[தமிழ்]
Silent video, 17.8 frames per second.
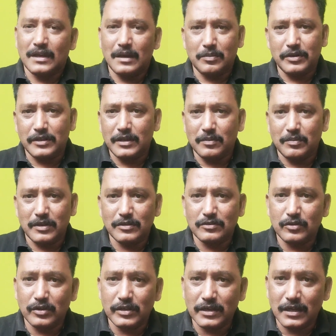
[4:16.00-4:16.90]
அப்படிங்கிற
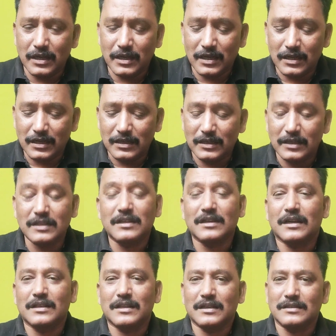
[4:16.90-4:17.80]
மாதிரி சொல்லியிருக்காங்க
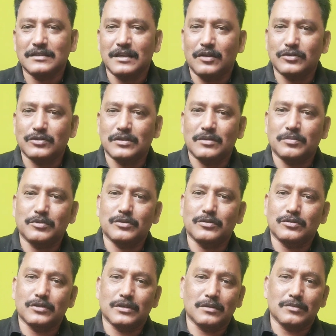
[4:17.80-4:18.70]
இதுக்காக தான் இந்த அவசர
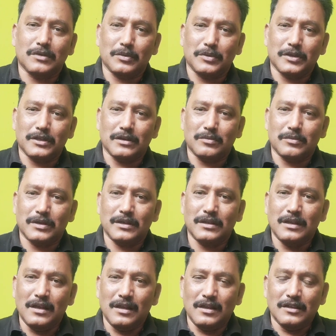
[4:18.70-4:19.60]
பொதுக்கூட்டம் அப்படிங்கிற
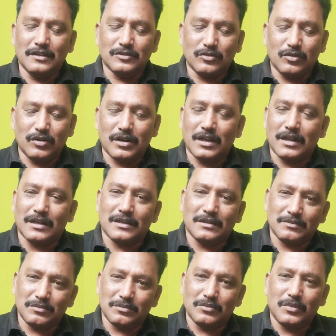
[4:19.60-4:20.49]
மாதிரி சொல்கிறாங்க
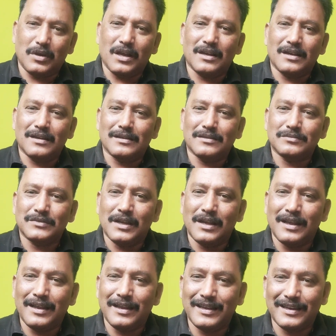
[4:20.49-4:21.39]
பார்க்கலாம்
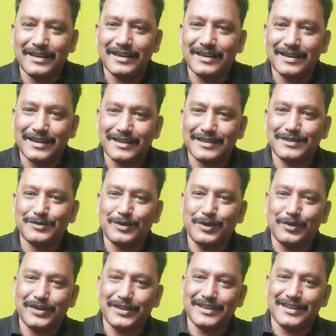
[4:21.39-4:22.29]
என்ன நடக்கும்
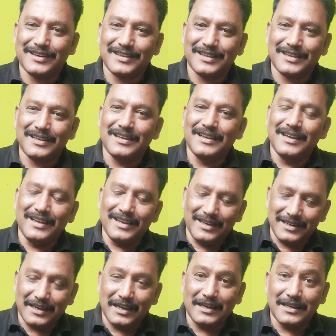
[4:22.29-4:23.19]
அப்படிங்கிறத
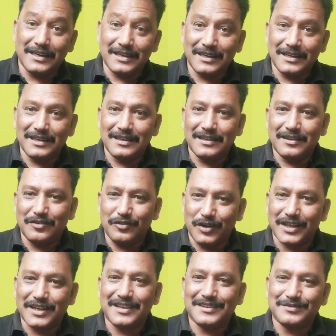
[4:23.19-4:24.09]
நன்றி
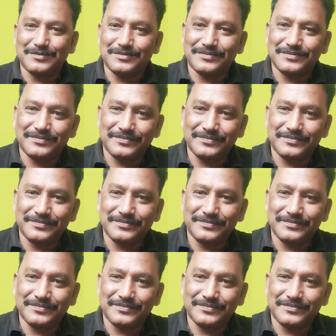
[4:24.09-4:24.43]
வணக்கம்